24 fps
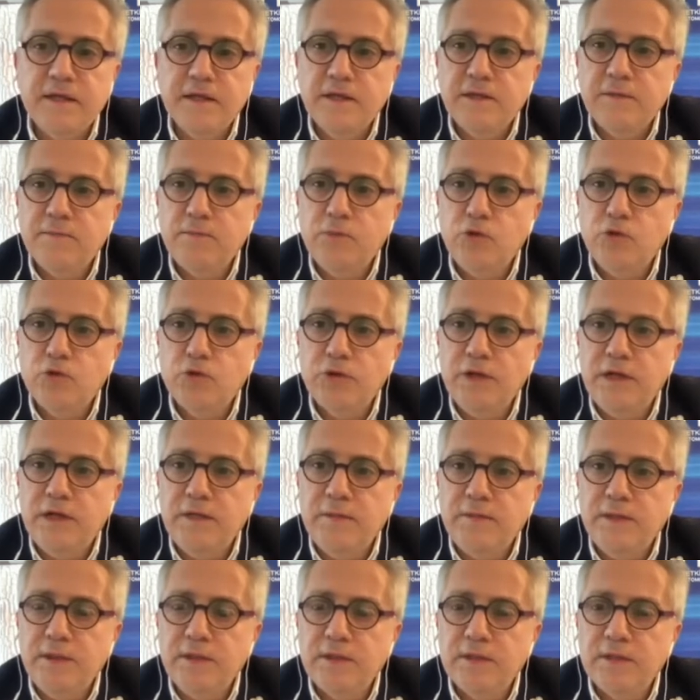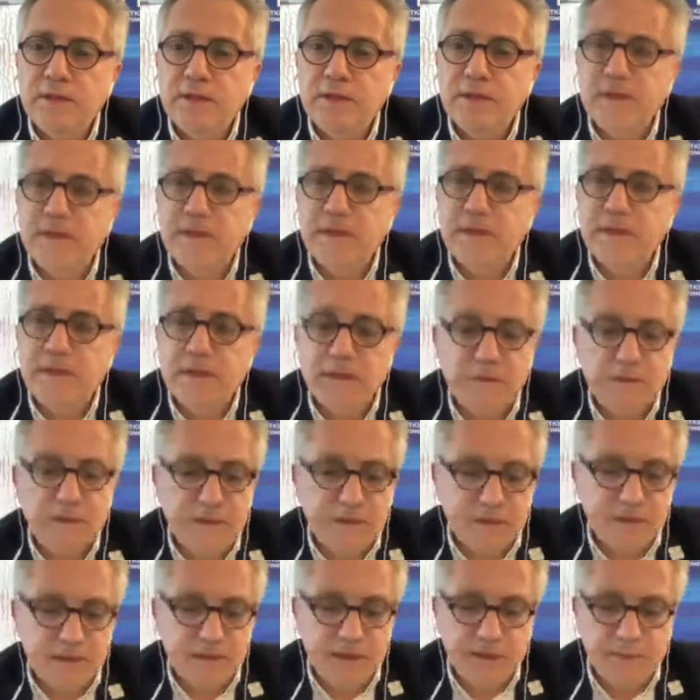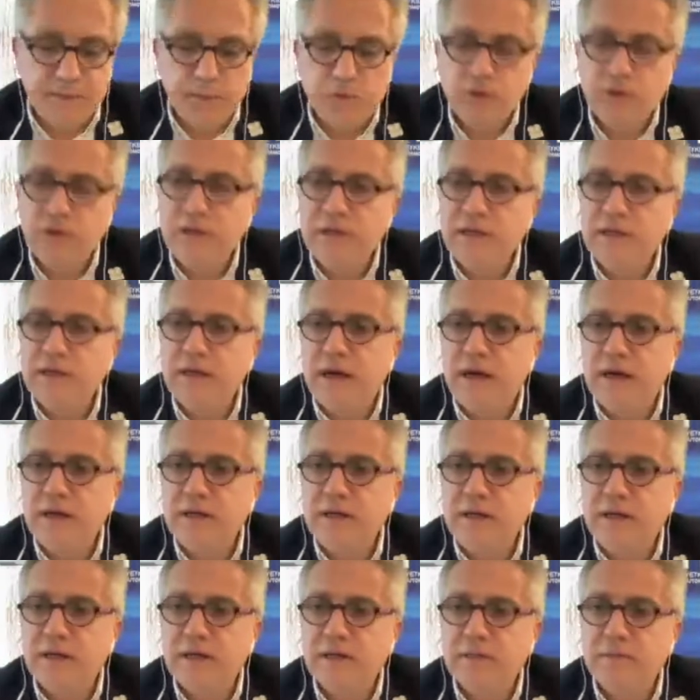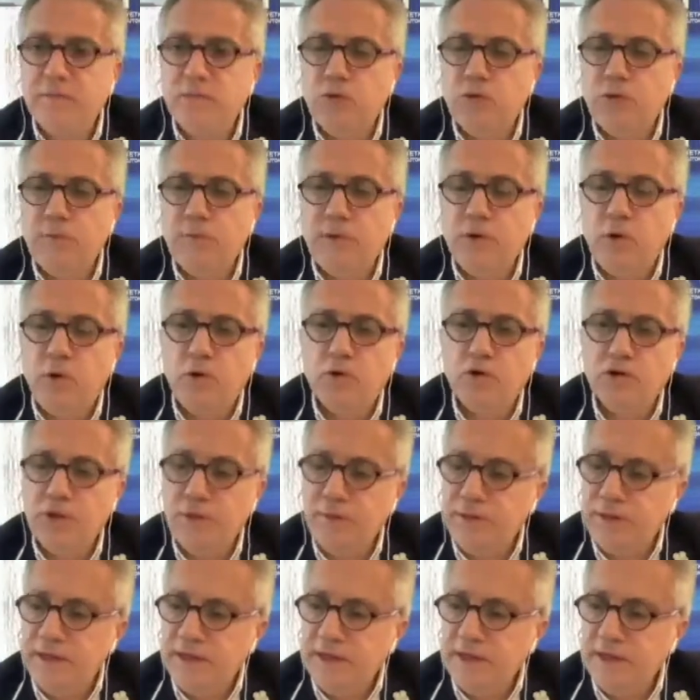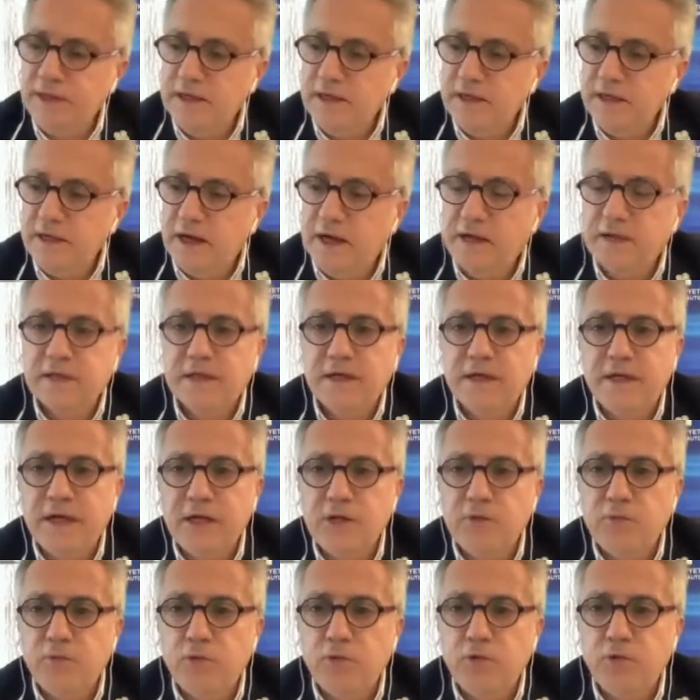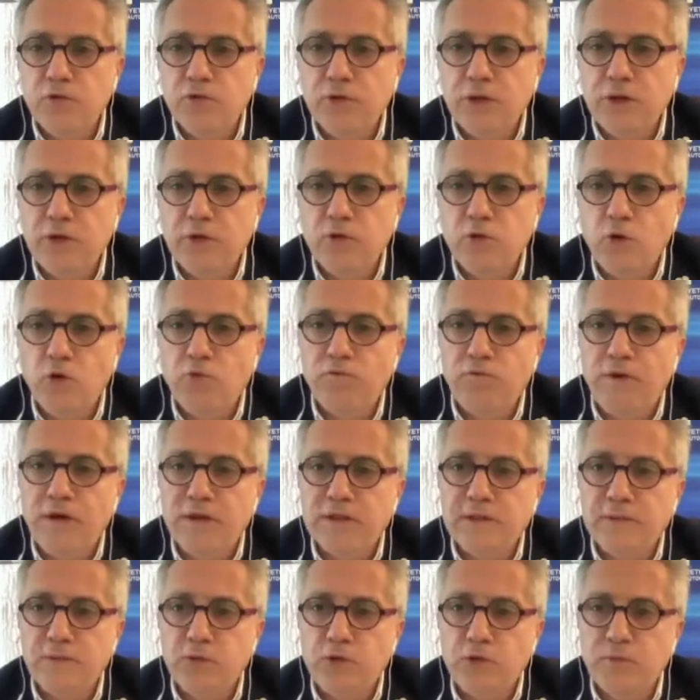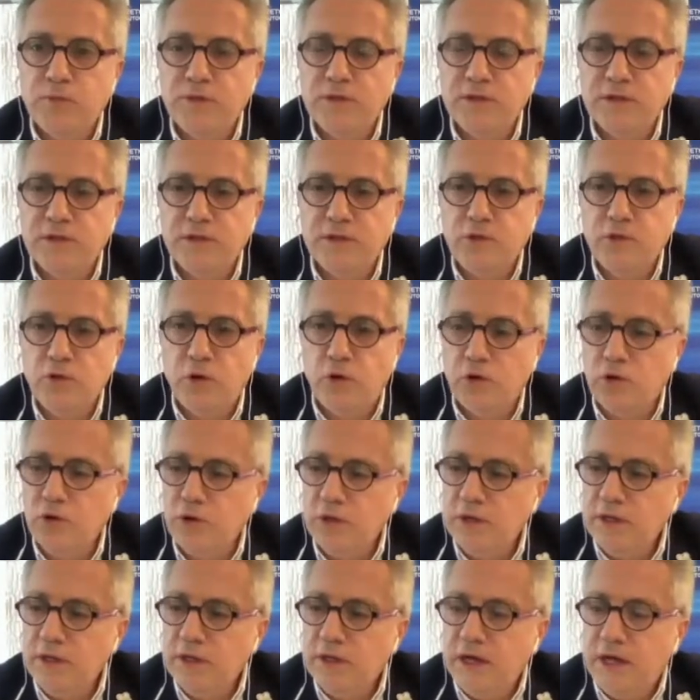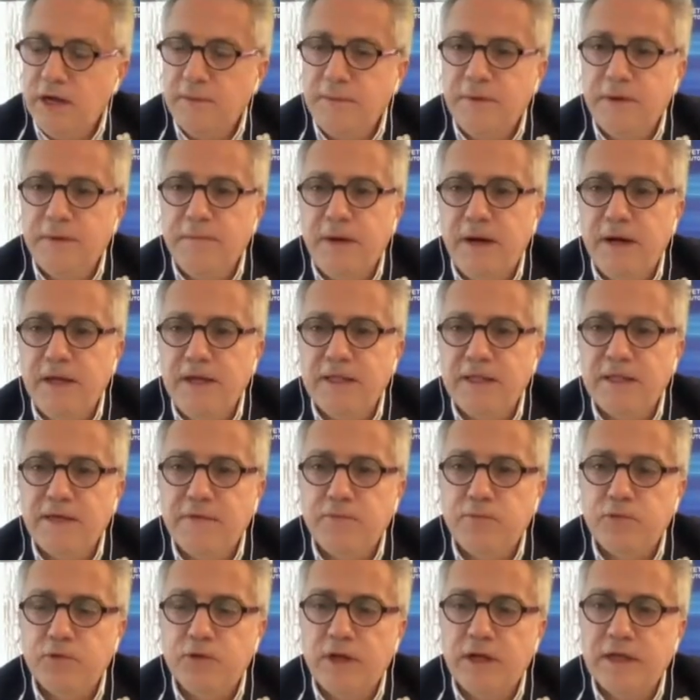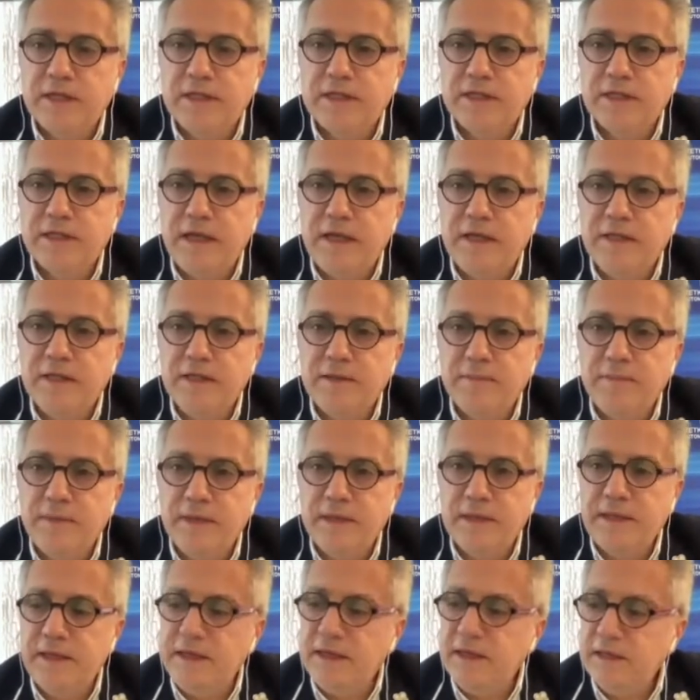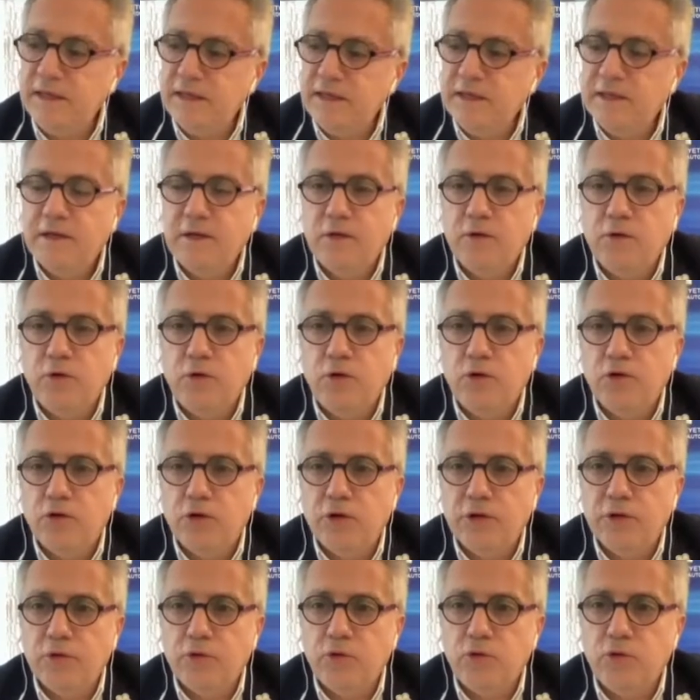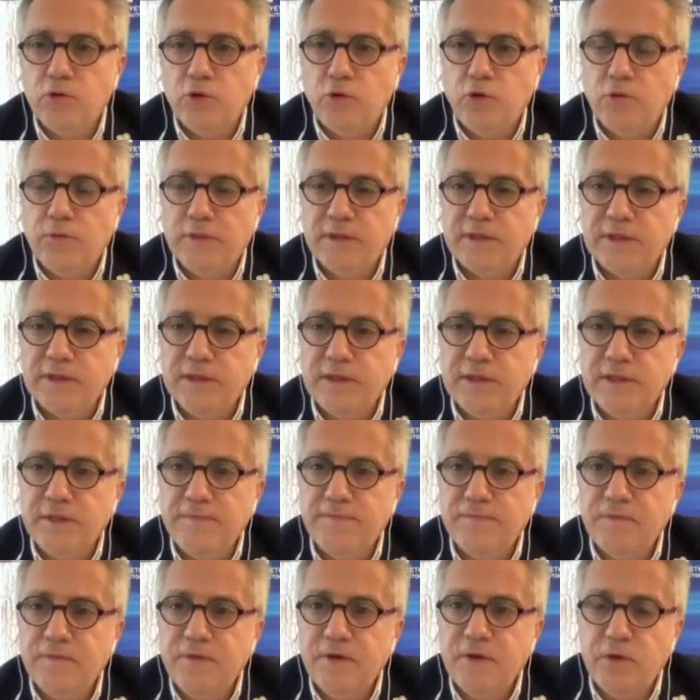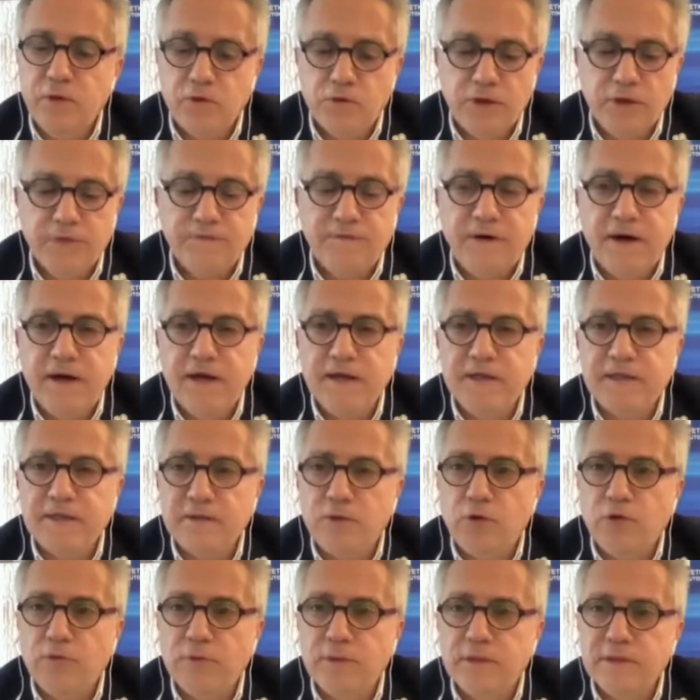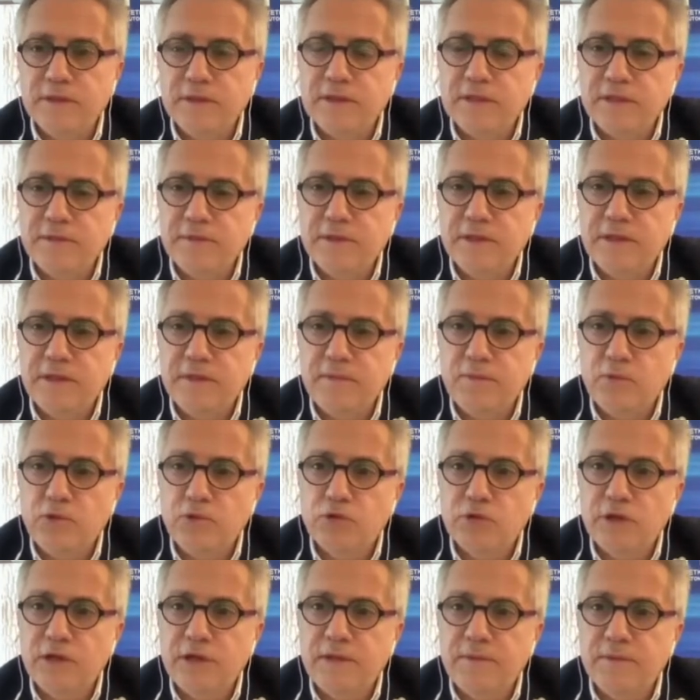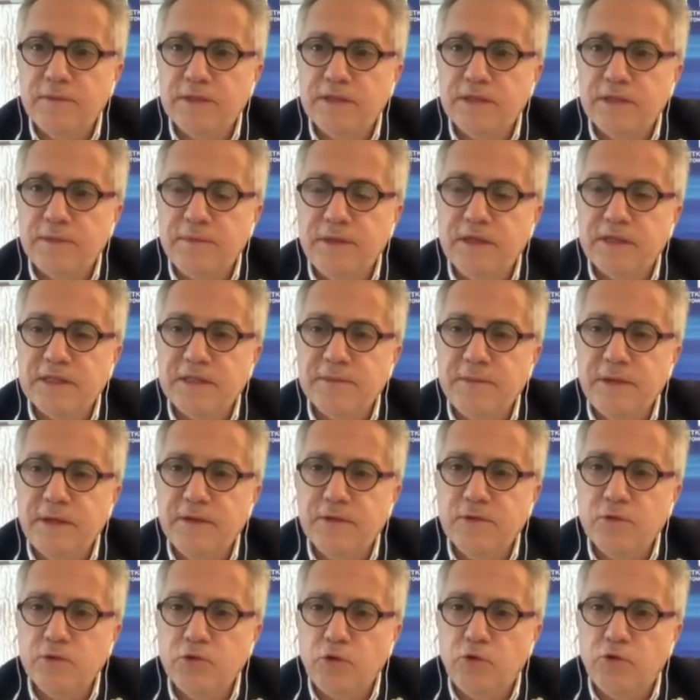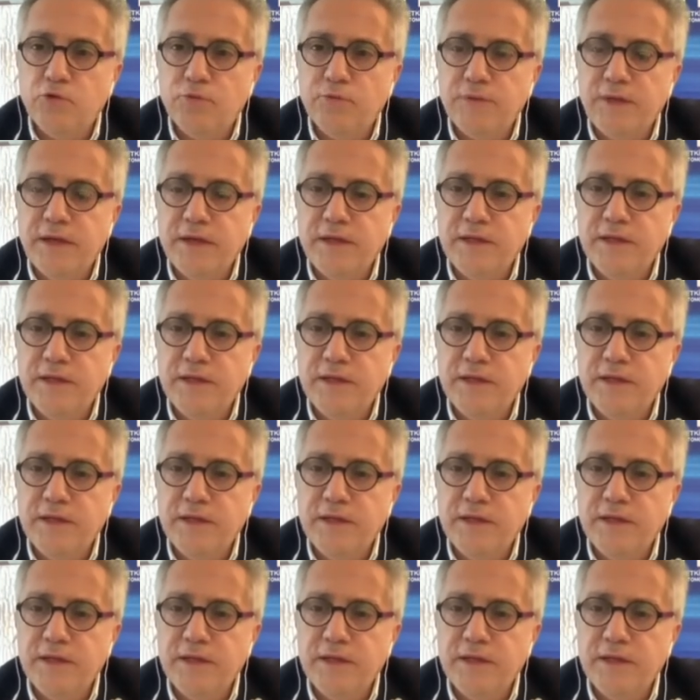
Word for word: müşterilerimiz e, tabii istediği modeli aynı anda bulamıyor olsa bile artık araç bulunduğunda çok fazla büyük bir sıkıntı yok. Ama maalesef bu taksitlendirmede e, oranın düşük olması ve yüksek faizin olması tabii ki müşterilerimize zaman zaman showroom'dan